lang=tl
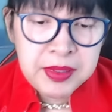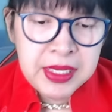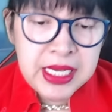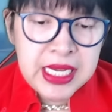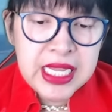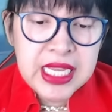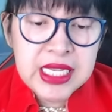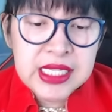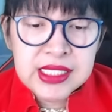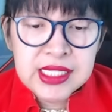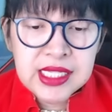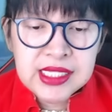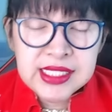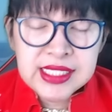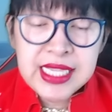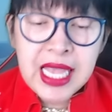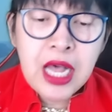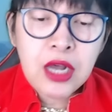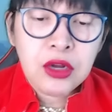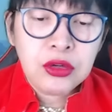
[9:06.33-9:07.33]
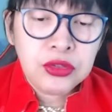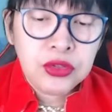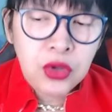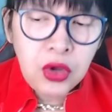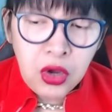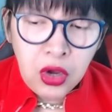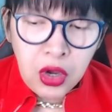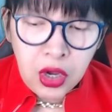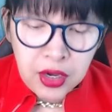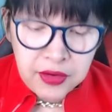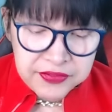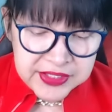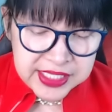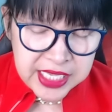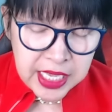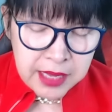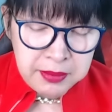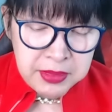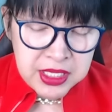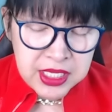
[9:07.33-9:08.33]
Please sound off,
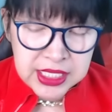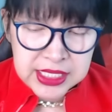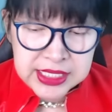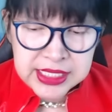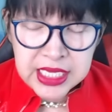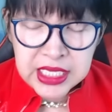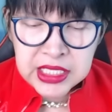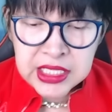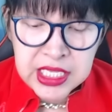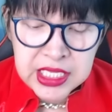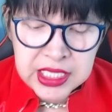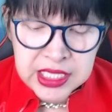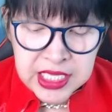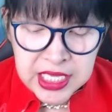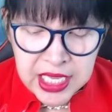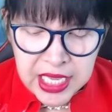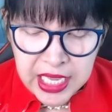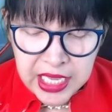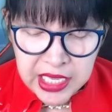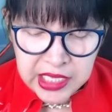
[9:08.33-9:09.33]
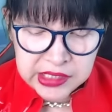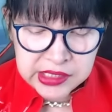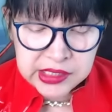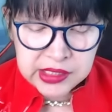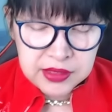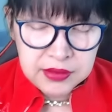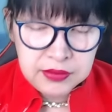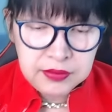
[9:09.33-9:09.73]
sabi ng isang DDS.